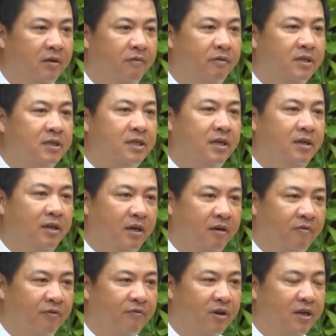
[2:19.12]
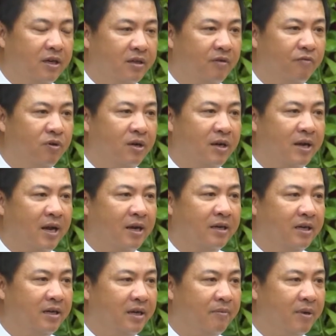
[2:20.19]
về xây dựng và phát triển thành phố Đà Nẵng
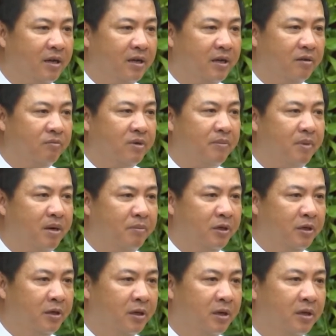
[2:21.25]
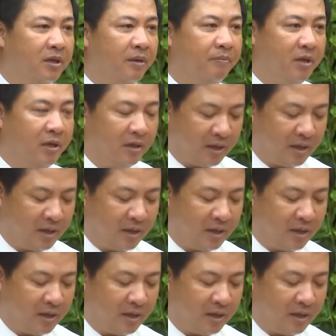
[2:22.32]
đến năm 2030, tầm nhìn